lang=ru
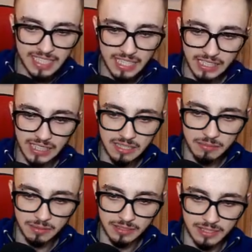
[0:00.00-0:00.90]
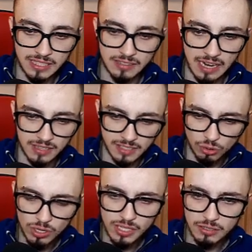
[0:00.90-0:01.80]
Три золотые... Э, а,
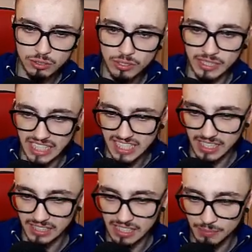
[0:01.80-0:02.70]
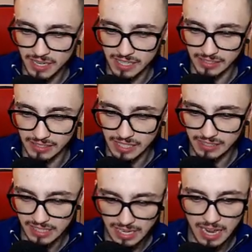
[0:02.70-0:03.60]
сколько он стоит? Три золотые монеты,
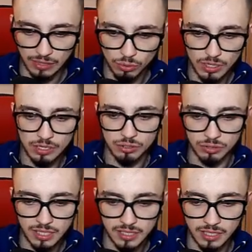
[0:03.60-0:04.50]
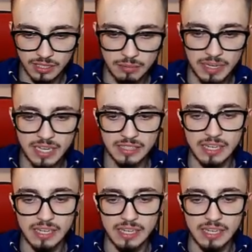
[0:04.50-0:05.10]
да? Три... А, ну хорошо, три золотые